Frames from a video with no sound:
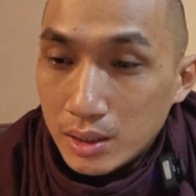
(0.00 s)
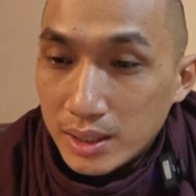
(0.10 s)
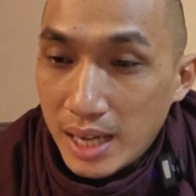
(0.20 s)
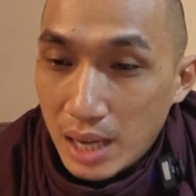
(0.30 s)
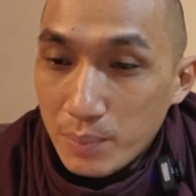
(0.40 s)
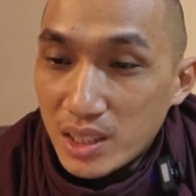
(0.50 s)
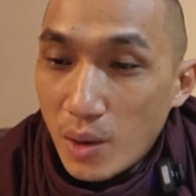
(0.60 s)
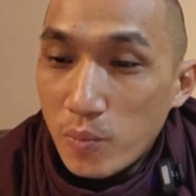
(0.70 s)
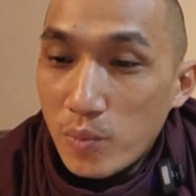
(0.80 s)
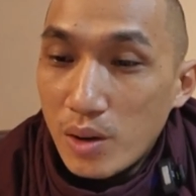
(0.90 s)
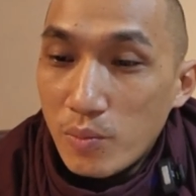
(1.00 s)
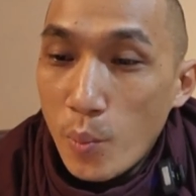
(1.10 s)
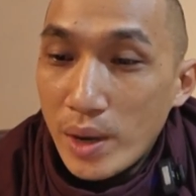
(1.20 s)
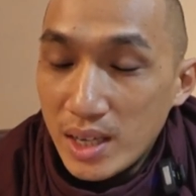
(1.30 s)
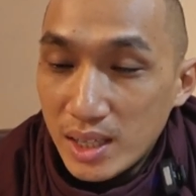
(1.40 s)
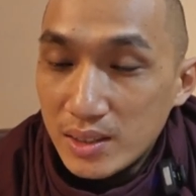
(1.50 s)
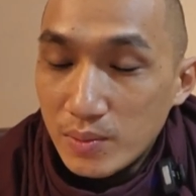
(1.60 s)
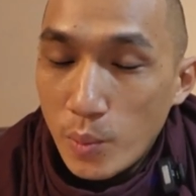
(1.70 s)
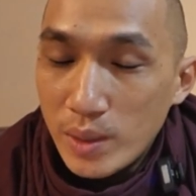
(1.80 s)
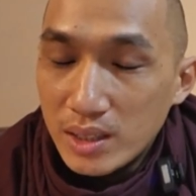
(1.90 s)
cái hành mà trong vô minh đó
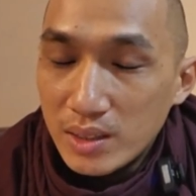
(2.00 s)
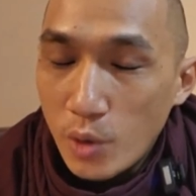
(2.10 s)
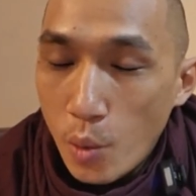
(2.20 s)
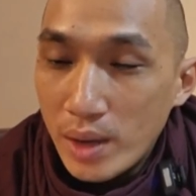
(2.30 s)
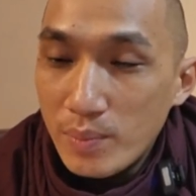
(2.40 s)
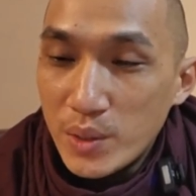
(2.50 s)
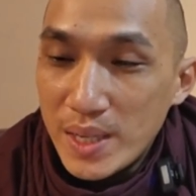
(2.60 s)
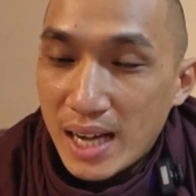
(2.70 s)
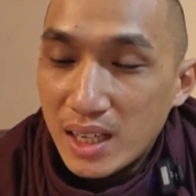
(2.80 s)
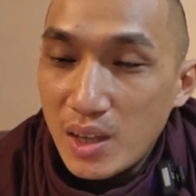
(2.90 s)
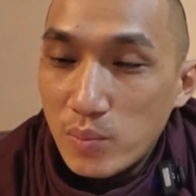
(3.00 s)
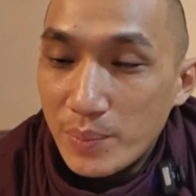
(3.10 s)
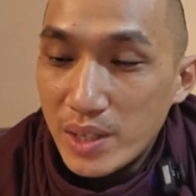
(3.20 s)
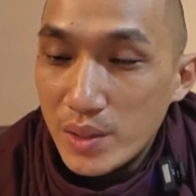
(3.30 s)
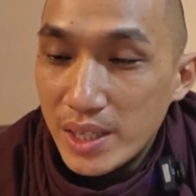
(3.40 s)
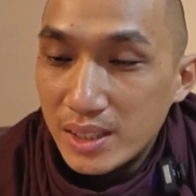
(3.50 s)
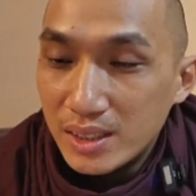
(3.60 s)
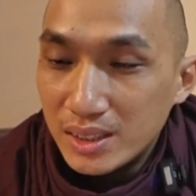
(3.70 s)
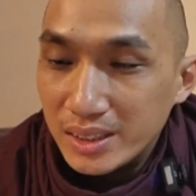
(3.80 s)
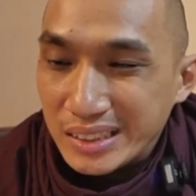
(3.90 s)
vô minh vô minh mà duyên hành đó trong thập nhiên viên á
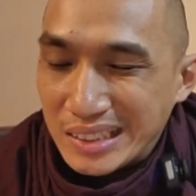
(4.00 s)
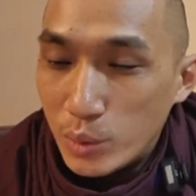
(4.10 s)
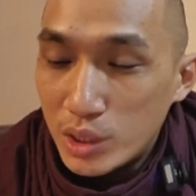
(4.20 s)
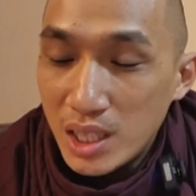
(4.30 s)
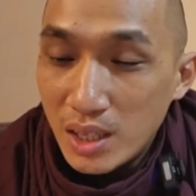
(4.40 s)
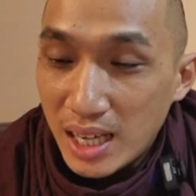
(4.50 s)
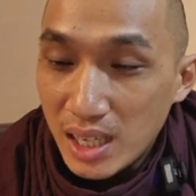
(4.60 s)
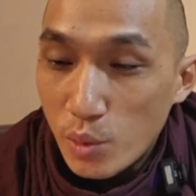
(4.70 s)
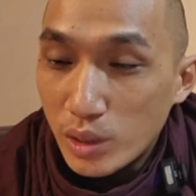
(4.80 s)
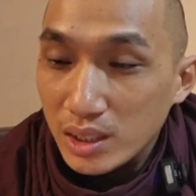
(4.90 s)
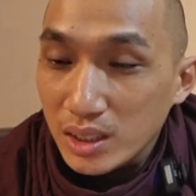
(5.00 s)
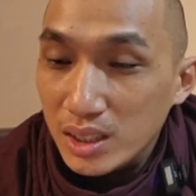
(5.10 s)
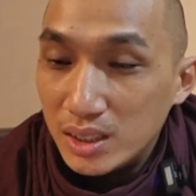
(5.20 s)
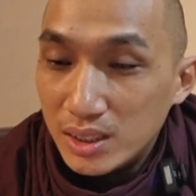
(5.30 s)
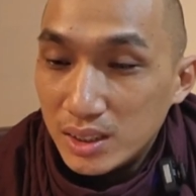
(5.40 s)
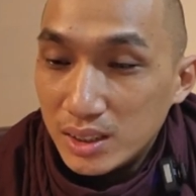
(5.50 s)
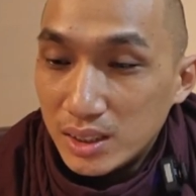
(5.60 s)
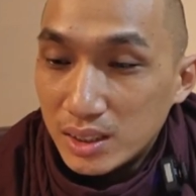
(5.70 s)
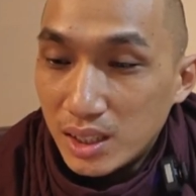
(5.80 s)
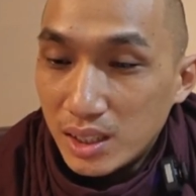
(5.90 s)
một xin nhắc lại một lần nữa
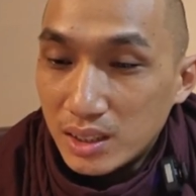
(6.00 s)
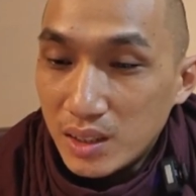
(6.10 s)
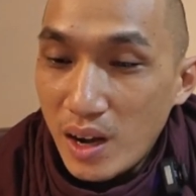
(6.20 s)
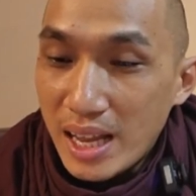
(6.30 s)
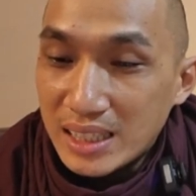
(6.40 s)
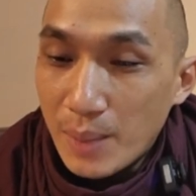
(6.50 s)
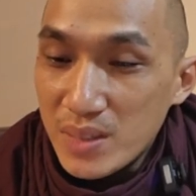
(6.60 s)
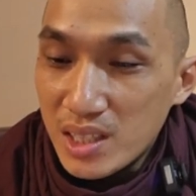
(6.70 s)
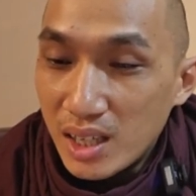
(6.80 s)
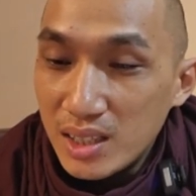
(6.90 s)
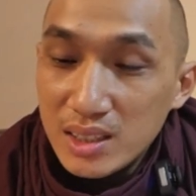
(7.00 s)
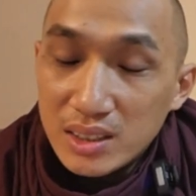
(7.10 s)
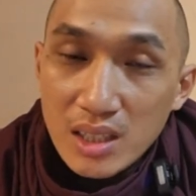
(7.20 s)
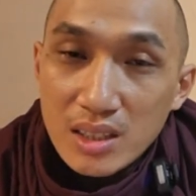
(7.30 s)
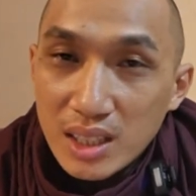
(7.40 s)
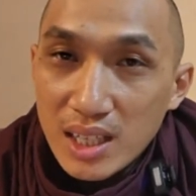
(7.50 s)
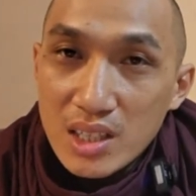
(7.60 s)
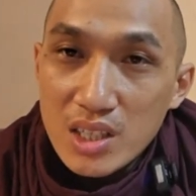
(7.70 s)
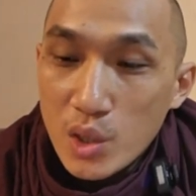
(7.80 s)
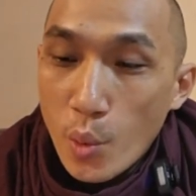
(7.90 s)
đó, đó là tâm sở tư tức là
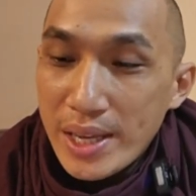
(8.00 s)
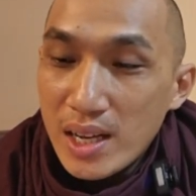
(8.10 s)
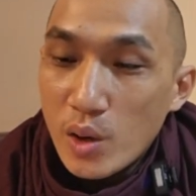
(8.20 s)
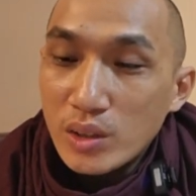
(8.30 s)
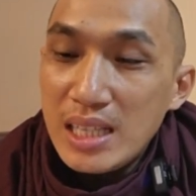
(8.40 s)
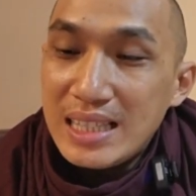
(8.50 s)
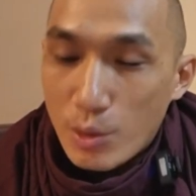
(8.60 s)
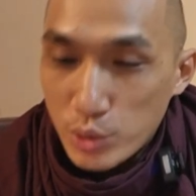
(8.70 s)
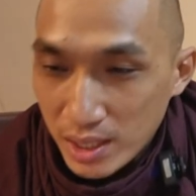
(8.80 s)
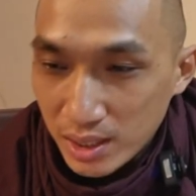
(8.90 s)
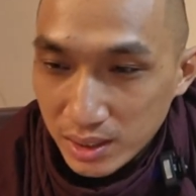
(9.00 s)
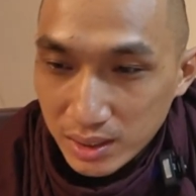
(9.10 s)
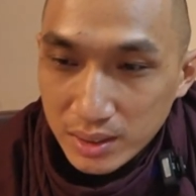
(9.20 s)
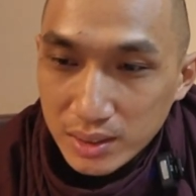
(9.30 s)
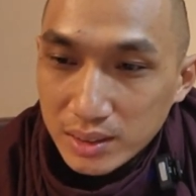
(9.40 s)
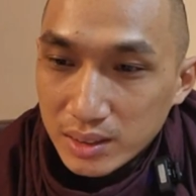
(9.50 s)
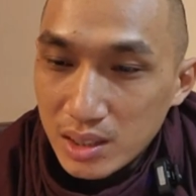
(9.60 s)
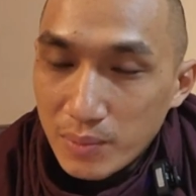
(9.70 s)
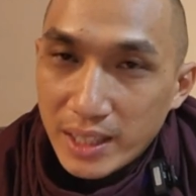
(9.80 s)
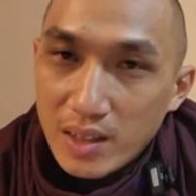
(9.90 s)
cái sự cố ý là có tính tạo sinh
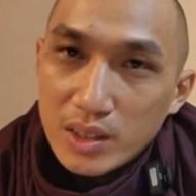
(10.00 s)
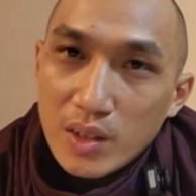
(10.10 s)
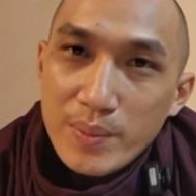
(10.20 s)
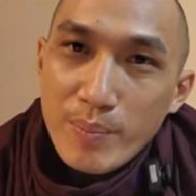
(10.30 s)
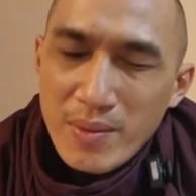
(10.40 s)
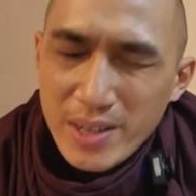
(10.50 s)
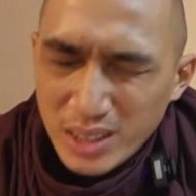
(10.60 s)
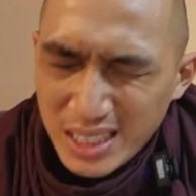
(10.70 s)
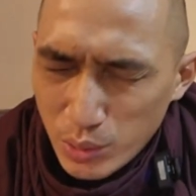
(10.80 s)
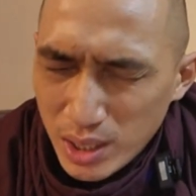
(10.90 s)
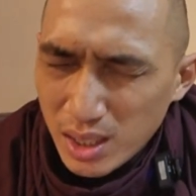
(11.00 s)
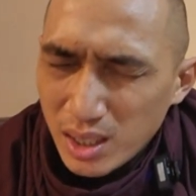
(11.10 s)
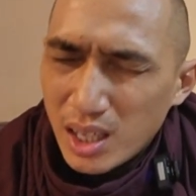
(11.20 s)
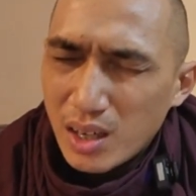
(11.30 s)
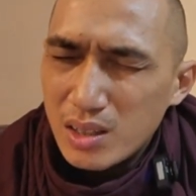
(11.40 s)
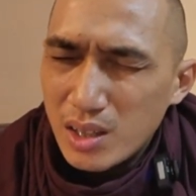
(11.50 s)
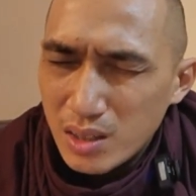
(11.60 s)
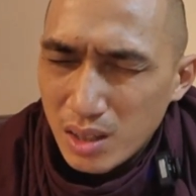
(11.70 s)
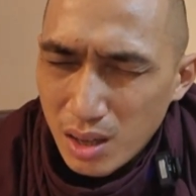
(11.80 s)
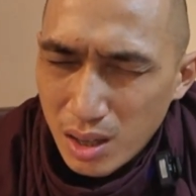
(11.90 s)
nó như vậy thôi cứ bởi vì có tính đạo sinh cho nên nó nó,
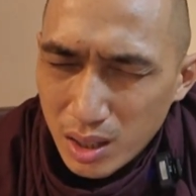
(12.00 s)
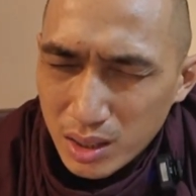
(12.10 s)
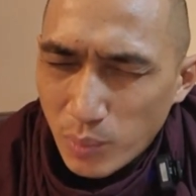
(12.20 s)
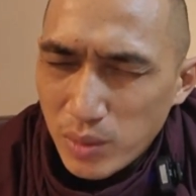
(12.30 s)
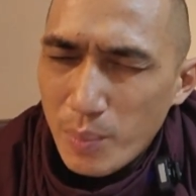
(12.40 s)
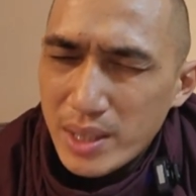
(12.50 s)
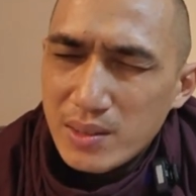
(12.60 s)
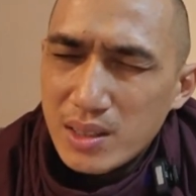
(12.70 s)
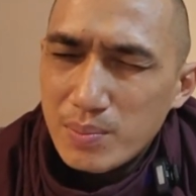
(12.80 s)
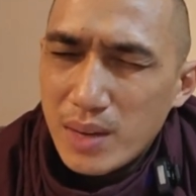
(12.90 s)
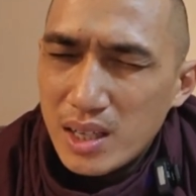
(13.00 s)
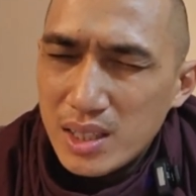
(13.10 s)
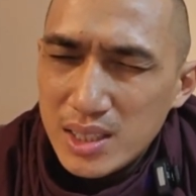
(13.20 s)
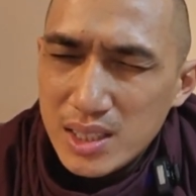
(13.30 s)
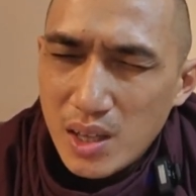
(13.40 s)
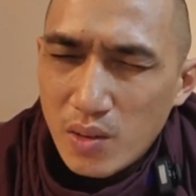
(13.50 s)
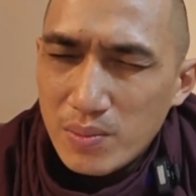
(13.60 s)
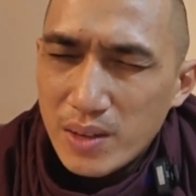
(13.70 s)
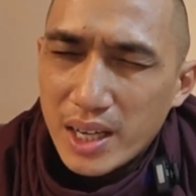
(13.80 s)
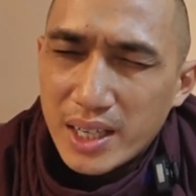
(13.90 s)
nó trong đó mới mới nói
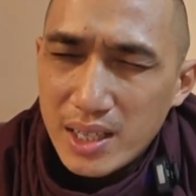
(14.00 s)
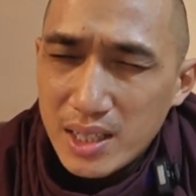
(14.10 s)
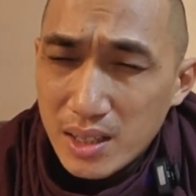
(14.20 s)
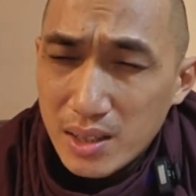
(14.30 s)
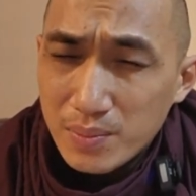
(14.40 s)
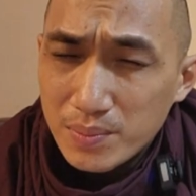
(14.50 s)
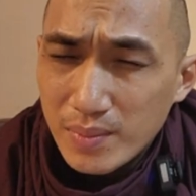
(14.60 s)
về cái ờ,